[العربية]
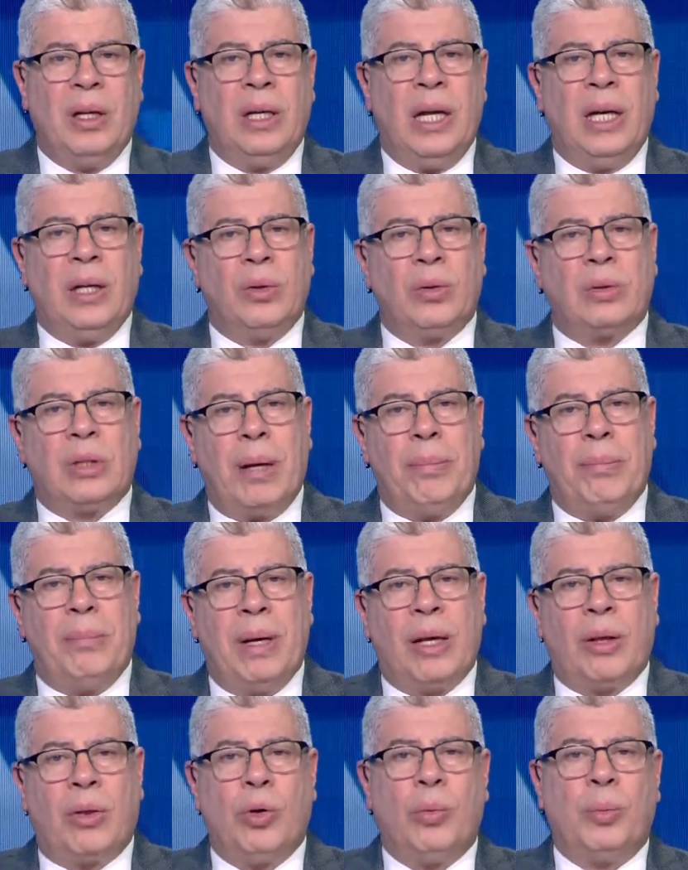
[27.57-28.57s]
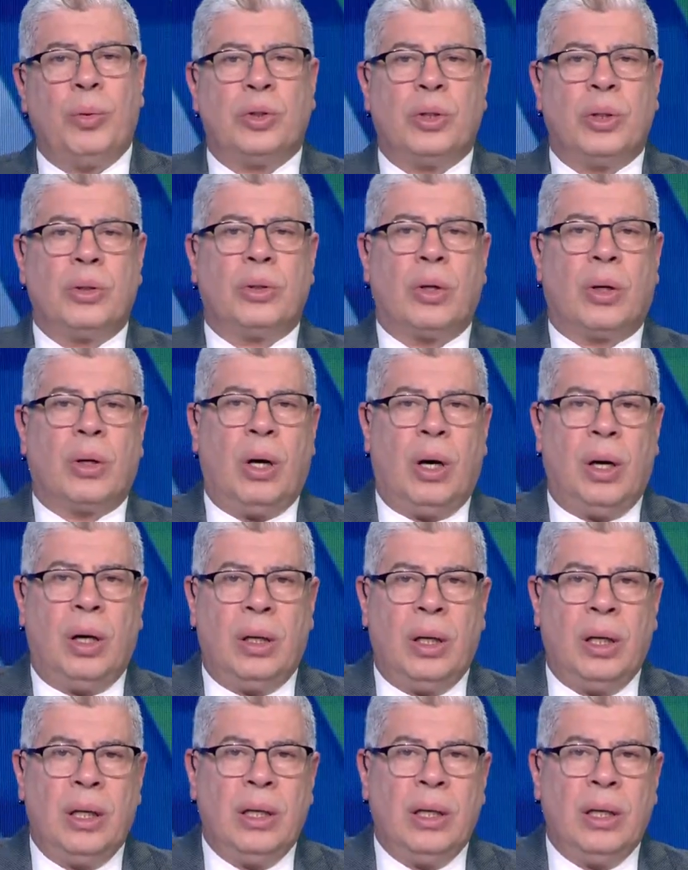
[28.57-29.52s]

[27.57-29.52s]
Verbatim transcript: لانه تم ثبوت انتقال